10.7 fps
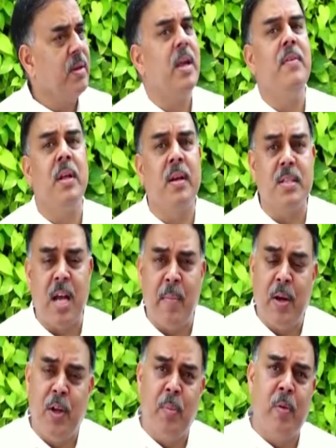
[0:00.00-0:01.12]
ఏ విధంగా
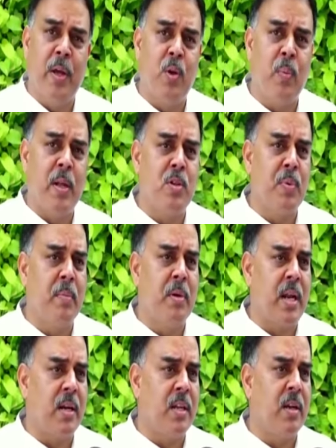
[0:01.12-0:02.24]
సామాన్యుడికి మీరు వెయ్యి రూపాయలు చొప్పున మీరు
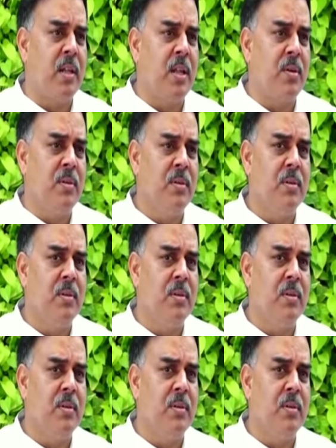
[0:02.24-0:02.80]
ట్రాక్టర్ వెళ్తారు